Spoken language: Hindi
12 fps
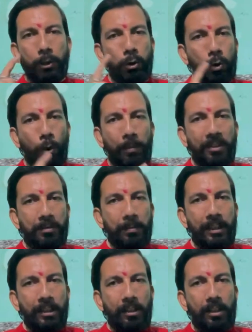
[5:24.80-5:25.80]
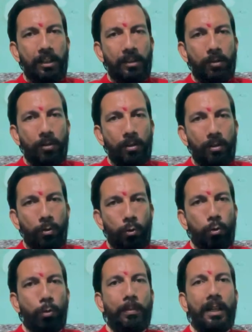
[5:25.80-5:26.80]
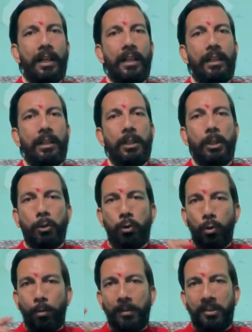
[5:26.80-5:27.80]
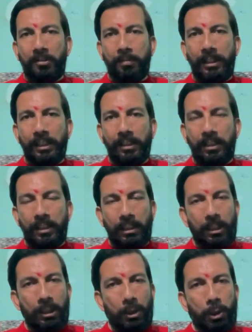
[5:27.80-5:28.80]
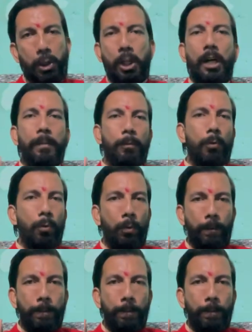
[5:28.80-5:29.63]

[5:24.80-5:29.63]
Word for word: चौबीस मिनट सुबह चौबीस मिनट शाम को